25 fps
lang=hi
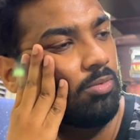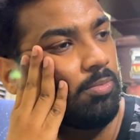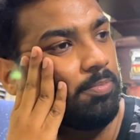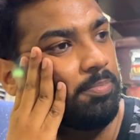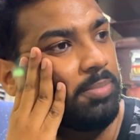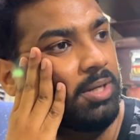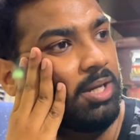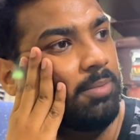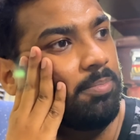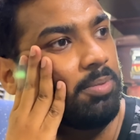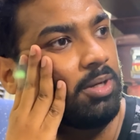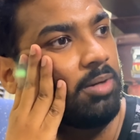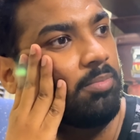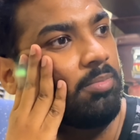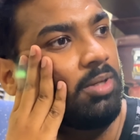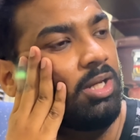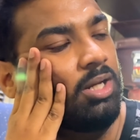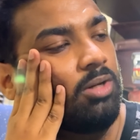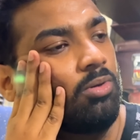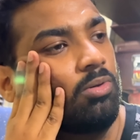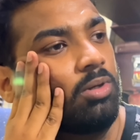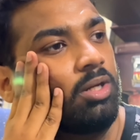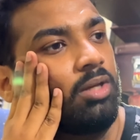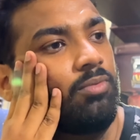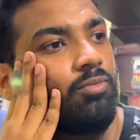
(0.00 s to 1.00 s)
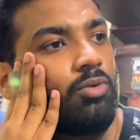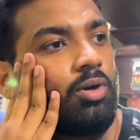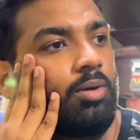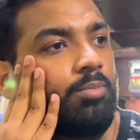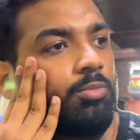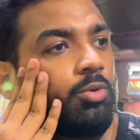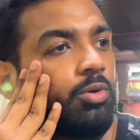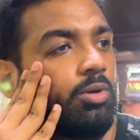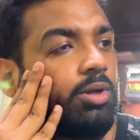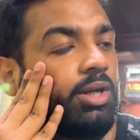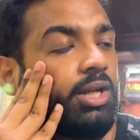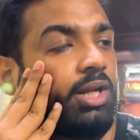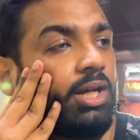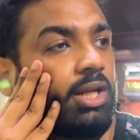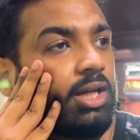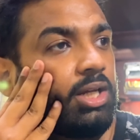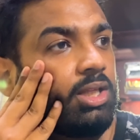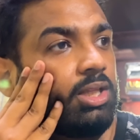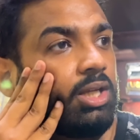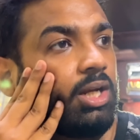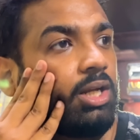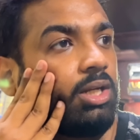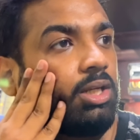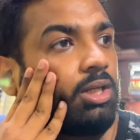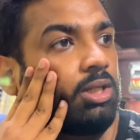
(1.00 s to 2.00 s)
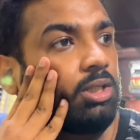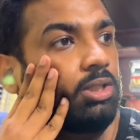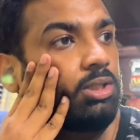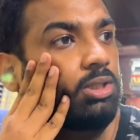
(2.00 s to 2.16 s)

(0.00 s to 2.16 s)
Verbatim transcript: पेपर मील होगी वो हम लोग ले लेंगे थाली